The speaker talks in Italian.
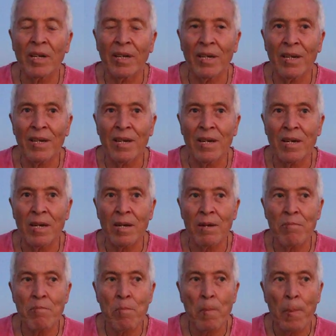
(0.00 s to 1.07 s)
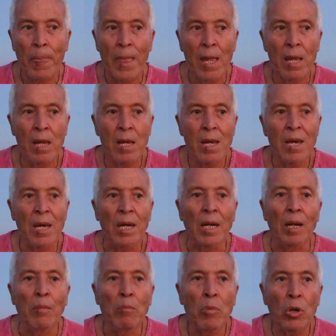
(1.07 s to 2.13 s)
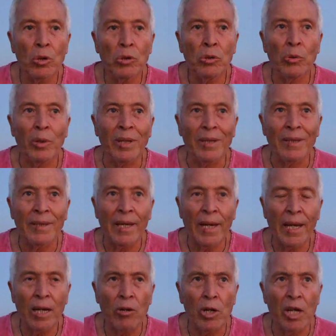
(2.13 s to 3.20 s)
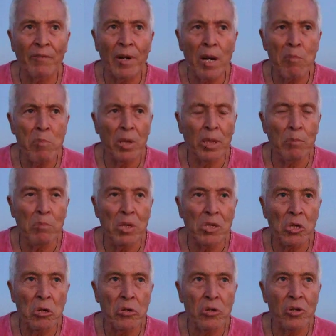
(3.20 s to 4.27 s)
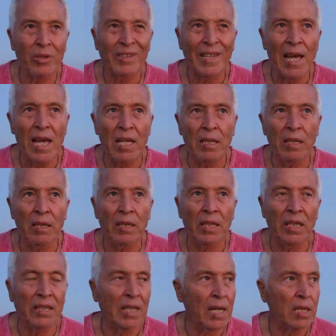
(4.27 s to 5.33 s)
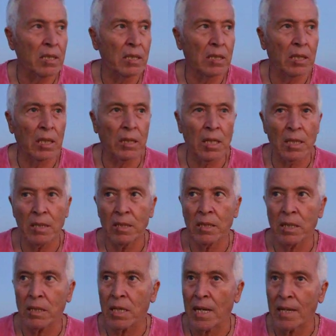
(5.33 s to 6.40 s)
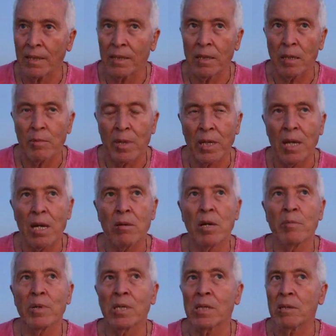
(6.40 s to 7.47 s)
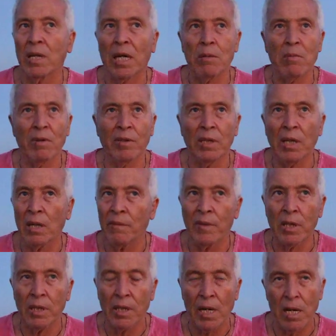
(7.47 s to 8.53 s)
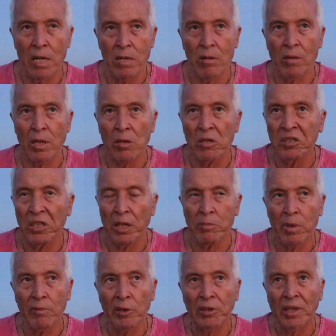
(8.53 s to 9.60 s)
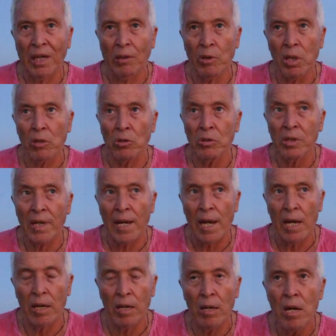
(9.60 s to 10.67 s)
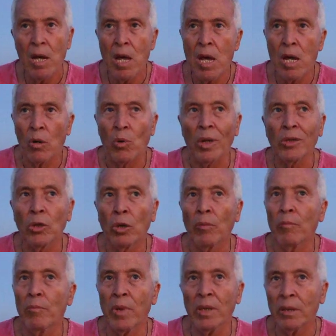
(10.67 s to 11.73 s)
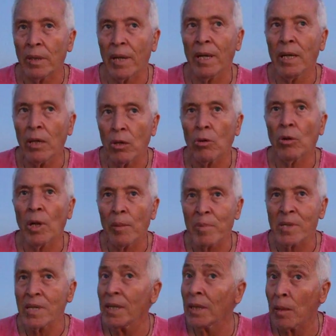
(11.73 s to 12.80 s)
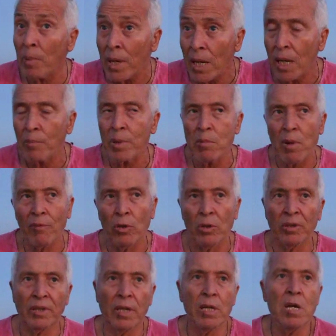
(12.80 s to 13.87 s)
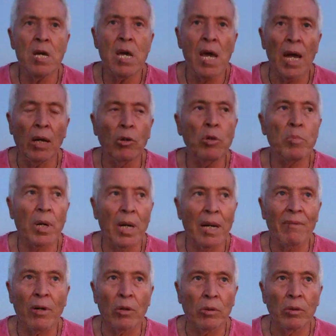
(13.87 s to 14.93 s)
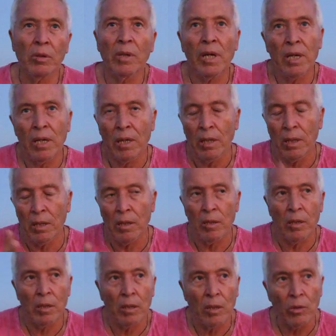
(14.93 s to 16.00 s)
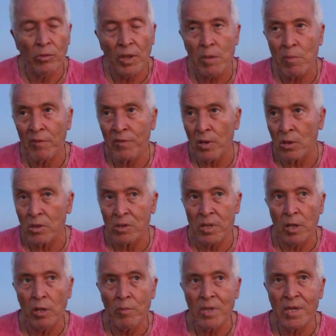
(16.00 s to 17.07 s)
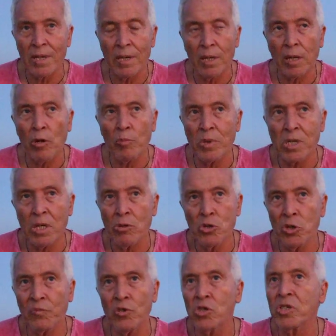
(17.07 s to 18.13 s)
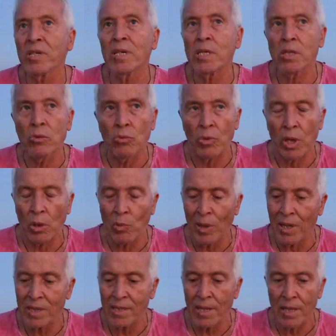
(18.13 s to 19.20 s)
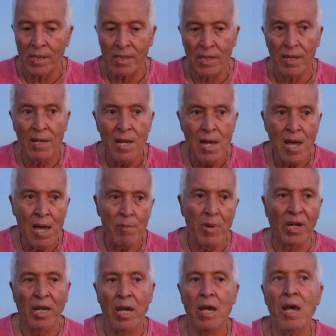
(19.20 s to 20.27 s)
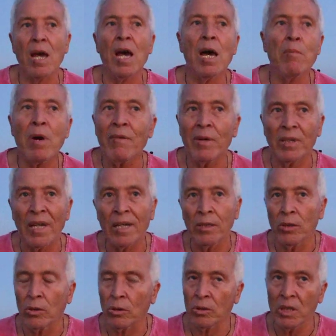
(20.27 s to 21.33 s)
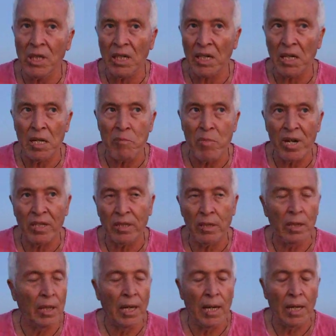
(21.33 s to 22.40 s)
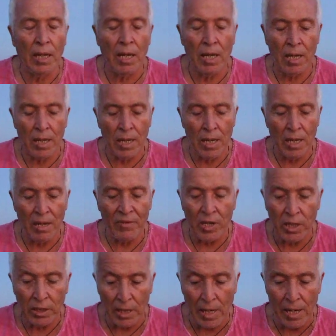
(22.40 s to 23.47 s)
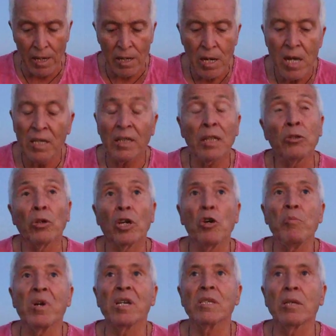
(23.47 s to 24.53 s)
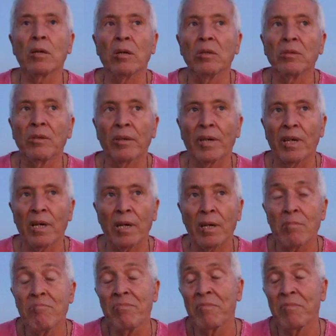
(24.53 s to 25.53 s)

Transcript: che il mondo intero ne avrebbe di bisogno tante, tante, tante, tante, perché è una persona che amava dire la verità. Io ricordo la prima volta che lo incontrai, quando, mentre io ero là presente per la prima volta e lui parlava con dei, con dei mafiosi, come se, come se, non ci fosse nessuno in quella stanza, perché amava tanto dire la, liber, la, la, la verità, tanto che io mi resi conto che